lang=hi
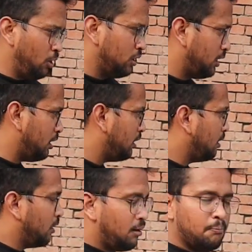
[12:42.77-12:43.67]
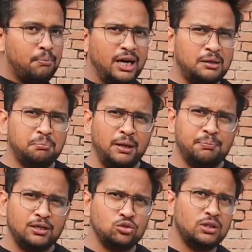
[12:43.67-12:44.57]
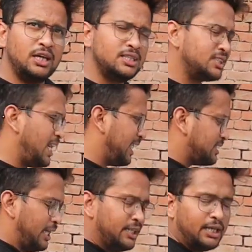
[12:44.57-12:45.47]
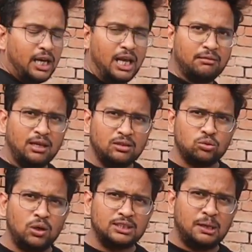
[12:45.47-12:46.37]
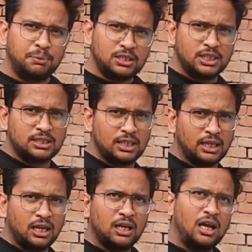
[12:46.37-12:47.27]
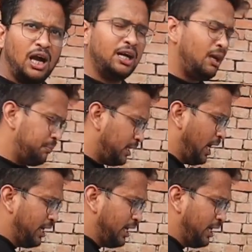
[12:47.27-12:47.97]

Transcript: दो मॉडल बट पेपर जो है इसका एक्सटेंड कराया हुआ है 2025 तक अगर आप ये